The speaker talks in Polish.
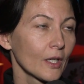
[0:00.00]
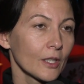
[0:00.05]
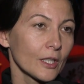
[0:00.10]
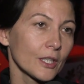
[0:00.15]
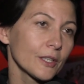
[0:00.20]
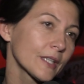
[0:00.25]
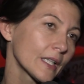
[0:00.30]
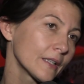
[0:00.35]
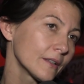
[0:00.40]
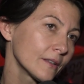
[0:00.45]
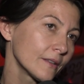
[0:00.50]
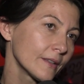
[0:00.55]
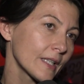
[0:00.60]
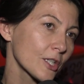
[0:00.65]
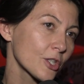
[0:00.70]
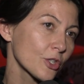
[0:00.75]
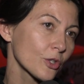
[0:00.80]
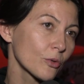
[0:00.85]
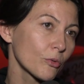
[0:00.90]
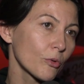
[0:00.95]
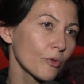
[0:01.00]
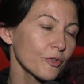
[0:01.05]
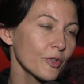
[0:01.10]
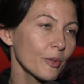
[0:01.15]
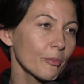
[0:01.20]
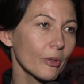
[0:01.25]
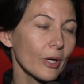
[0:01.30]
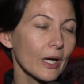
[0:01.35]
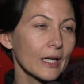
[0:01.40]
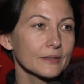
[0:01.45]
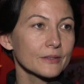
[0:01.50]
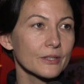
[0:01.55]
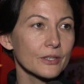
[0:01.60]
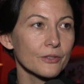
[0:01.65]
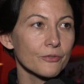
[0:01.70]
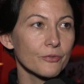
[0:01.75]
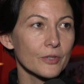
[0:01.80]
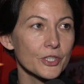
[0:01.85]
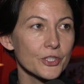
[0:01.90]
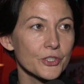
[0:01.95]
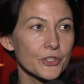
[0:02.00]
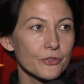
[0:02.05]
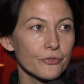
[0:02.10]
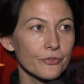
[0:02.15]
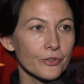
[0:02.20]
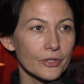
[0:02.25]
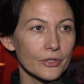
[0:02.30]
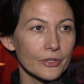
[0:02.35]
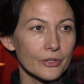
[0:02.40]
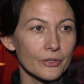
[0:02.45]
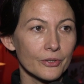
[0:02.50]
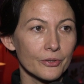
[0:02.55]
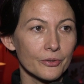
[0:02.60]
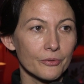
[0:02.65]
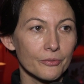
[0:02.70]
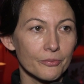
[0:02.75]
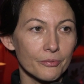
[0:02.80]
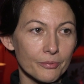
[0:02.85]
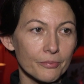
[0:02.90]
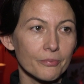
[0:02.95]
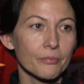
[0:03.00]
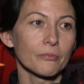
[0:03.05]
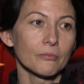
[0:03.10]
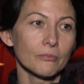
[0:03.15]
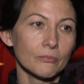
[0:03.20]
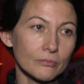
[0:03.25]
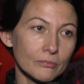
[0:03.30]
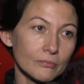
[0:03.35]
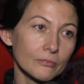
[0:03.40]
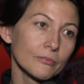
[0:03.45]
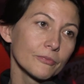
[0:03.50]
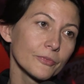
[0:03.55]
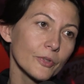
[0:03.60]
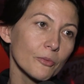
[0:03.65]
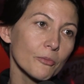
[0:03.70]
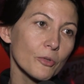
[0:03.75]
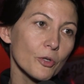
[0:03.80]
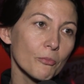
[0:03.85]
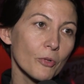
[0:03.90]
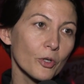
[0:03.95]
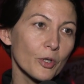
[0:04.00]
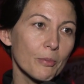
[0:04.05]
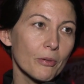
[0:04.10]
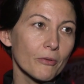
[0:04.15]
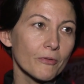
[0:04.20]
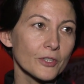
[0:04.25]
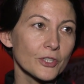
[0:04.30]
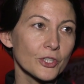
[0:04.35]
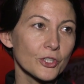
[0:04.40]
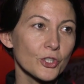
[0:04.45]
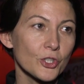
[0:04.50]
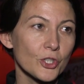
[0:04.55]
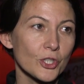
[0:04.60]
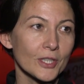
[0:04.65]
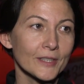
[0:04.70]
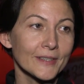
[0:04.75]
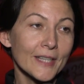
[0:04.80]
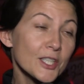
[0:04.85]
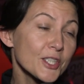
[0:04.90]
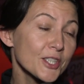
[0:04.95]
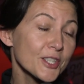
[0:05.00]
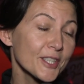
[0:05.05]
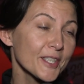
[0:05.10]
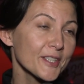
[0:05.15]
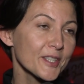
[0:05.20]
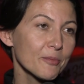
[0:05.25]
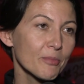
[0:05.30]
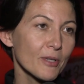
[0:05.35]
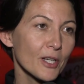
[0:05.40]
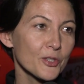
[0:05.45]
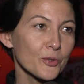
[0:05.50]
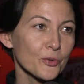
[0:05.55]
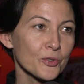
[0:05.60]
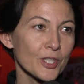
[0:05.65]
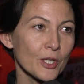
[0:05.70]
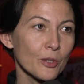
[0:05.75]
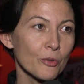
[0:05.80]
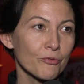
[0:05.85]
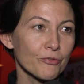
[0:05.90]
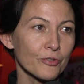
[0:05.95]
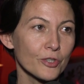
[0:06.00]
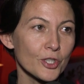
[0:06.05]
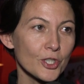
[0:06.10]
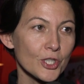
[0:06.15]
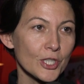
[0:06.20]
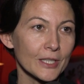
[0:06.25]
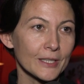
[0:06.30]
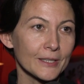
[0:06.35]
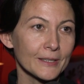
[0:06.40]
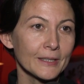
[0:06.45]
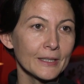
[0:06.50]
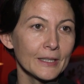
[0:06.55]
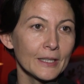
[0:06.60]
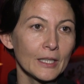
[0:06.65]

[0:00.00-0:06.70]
I ten nasz główny bohater właściwie, no, mogę powiedzieć, że też nie chce brać udziału w grze,